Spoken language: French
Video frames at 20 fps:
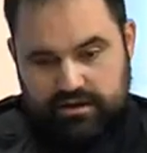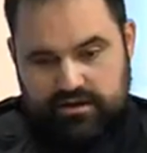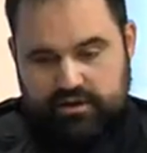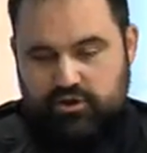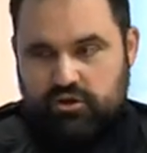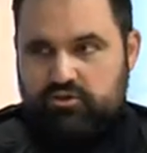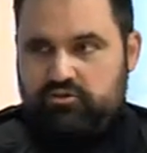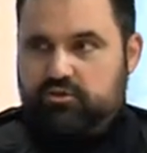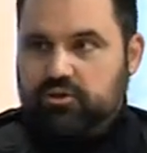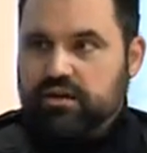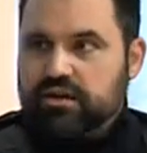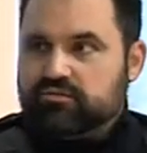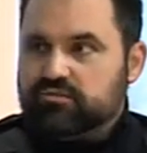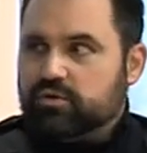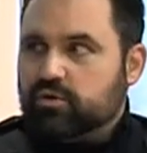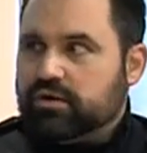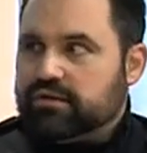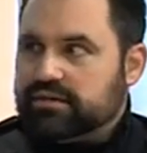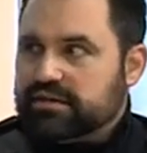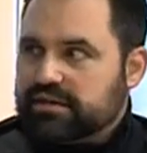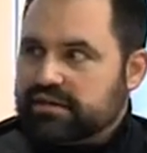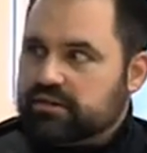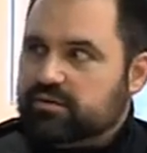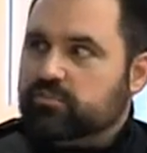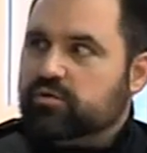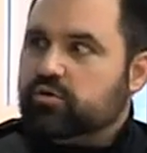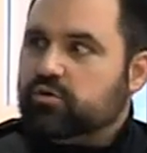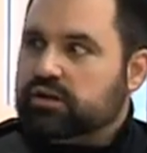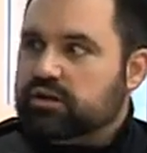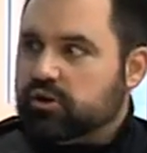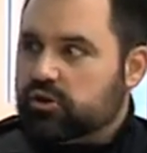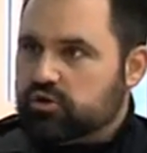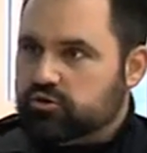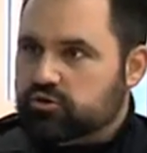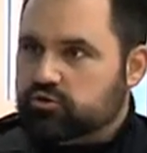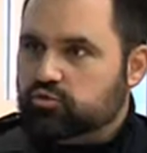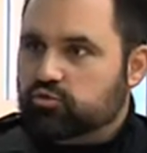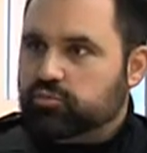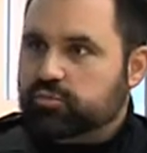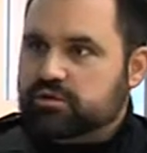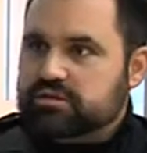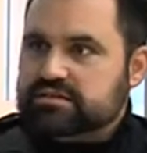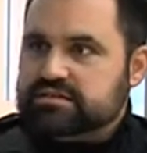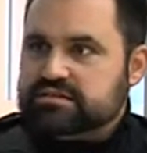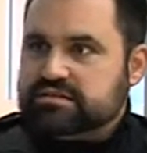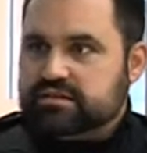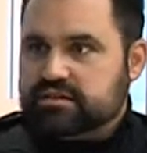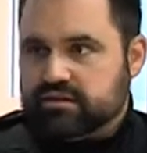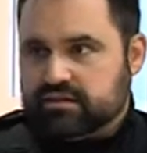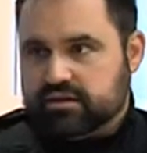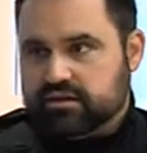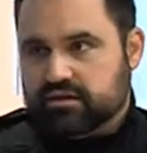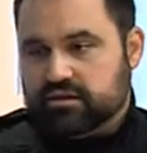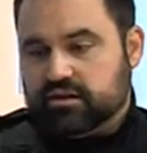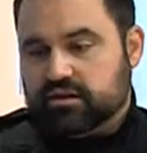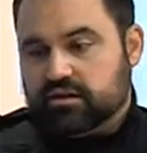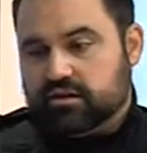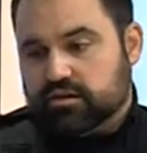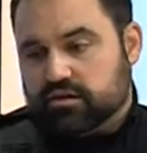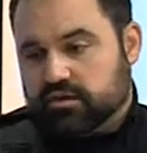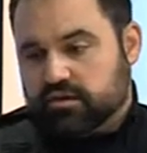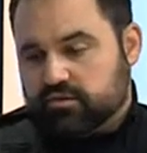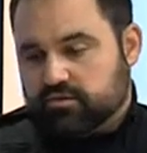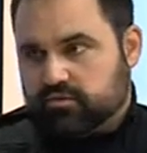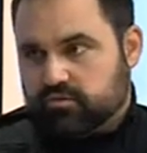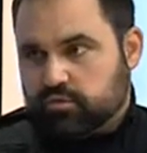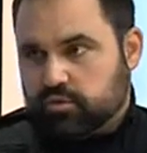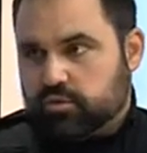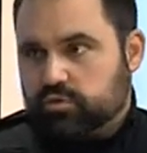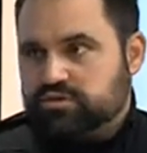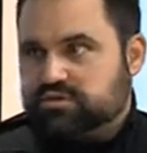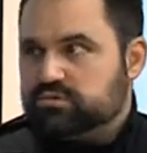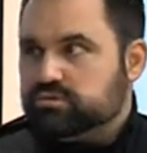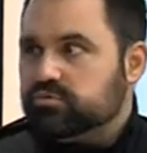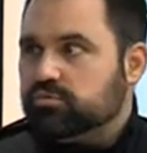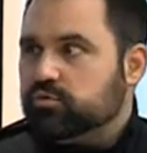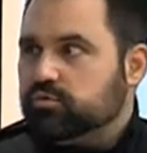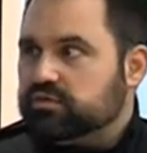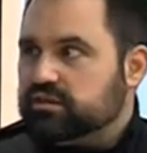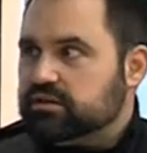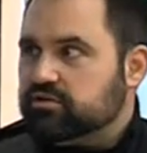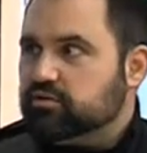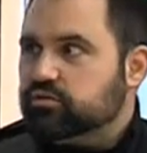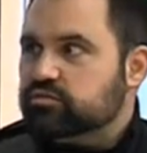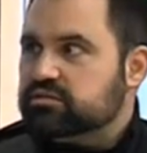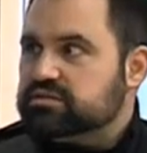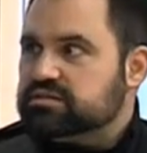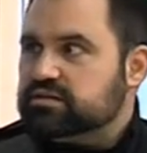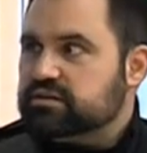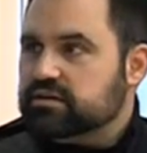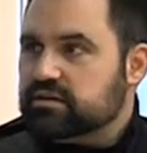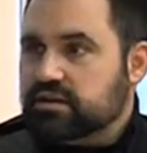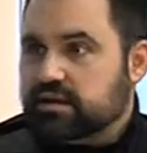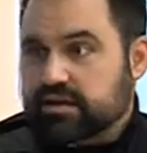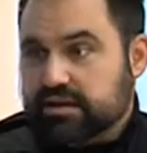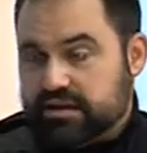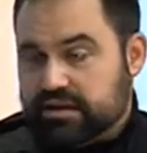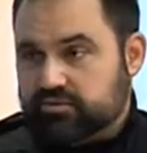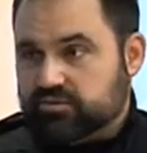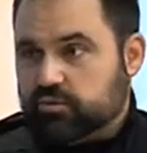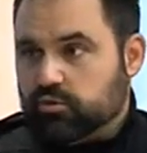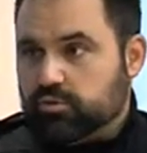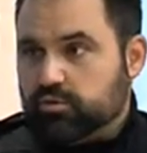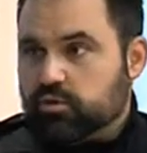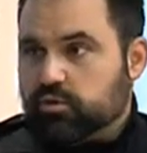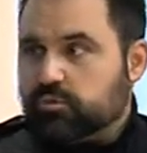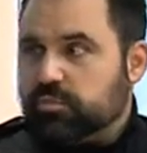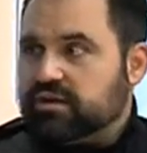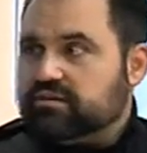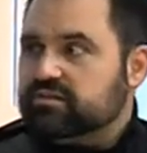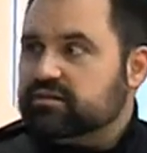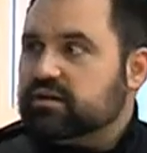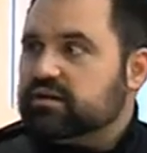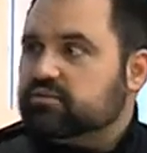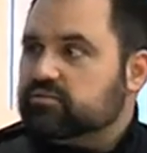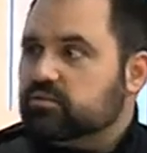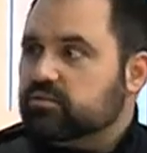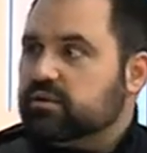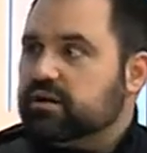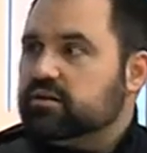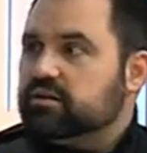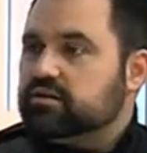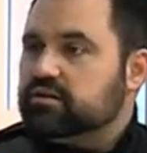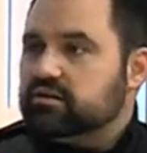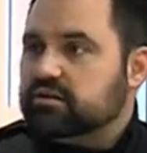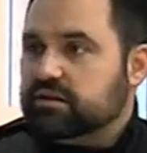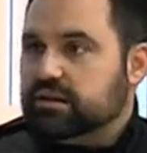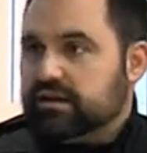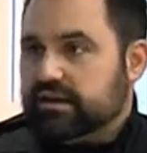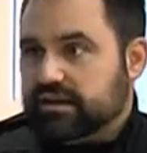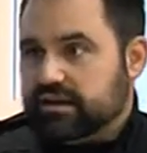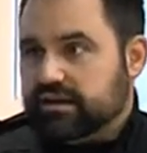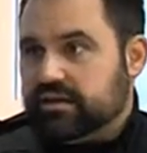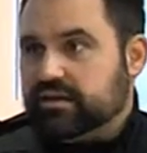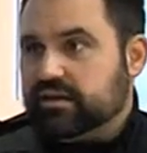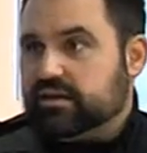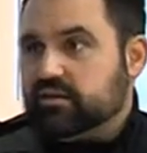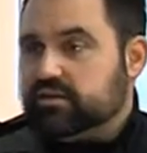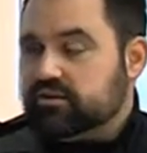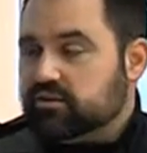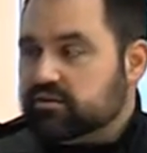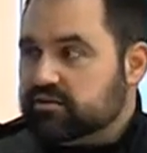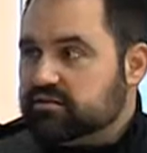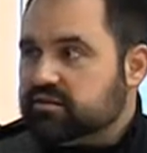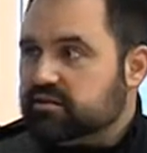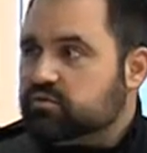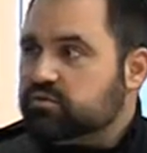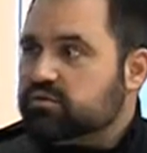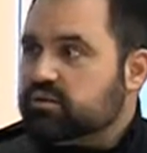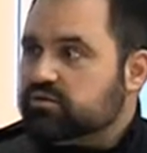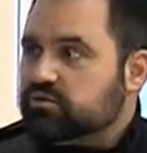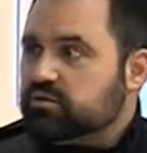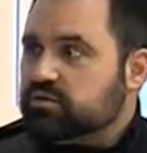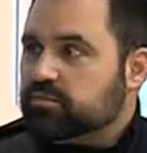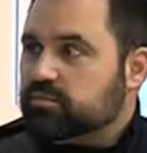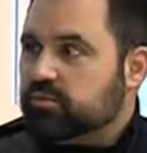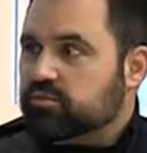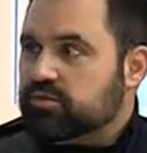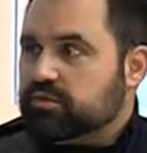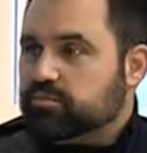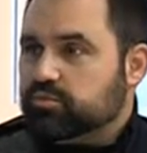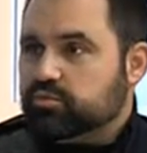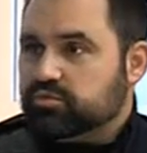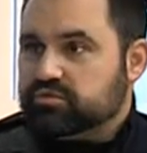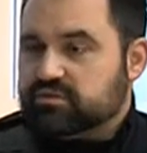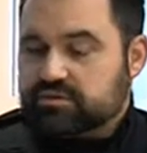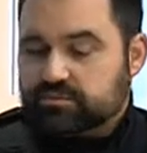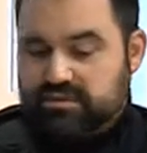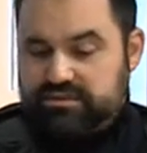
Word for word: Et lorsque l'avion atterrit, mais on les redonne aux policiers qui euh, vont continuer de monter le dossier. L'avion peut repartir à ce moment-là. Et il y a des accusations qui peuvent être posées.